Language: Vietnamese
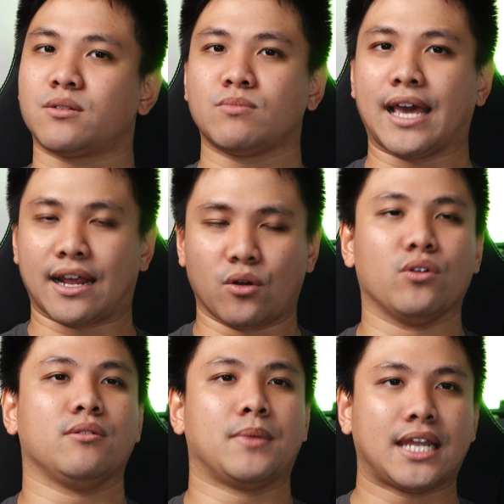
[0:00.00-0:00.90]
trong nhà
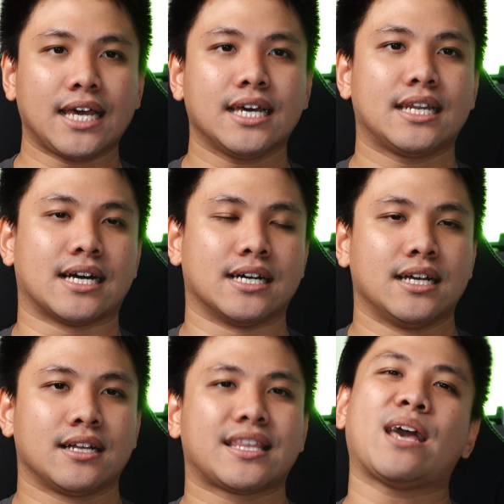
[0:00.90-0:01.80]
rồi. Mình thấy là
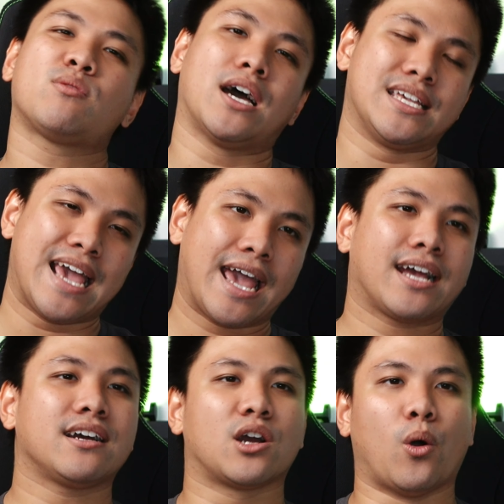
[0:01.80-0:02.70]
theo thời
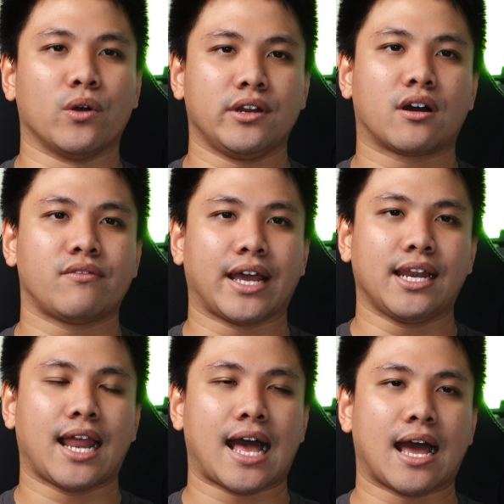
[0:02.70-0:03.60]
gian ngồi nó có vẻ
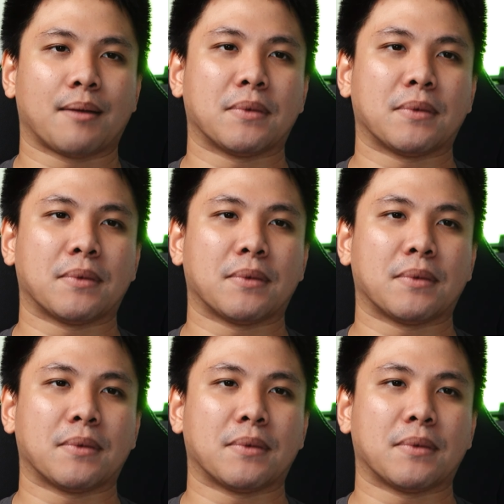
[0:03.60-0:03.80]
là